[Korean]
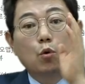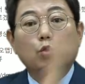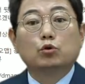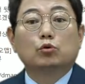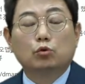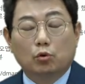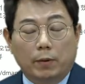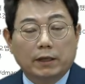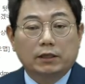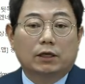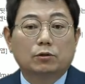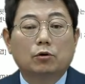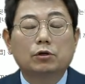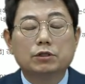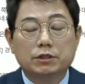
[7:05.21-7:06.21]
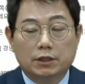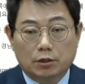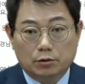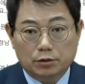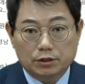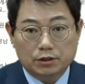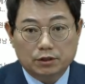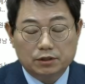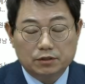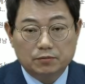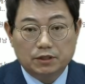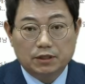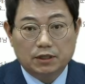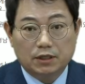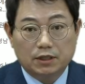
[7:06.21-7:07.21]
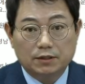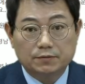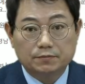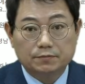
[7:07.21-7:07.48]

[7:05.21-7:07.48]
고속도로 바닥에 떨어진 사건도 있었습니다.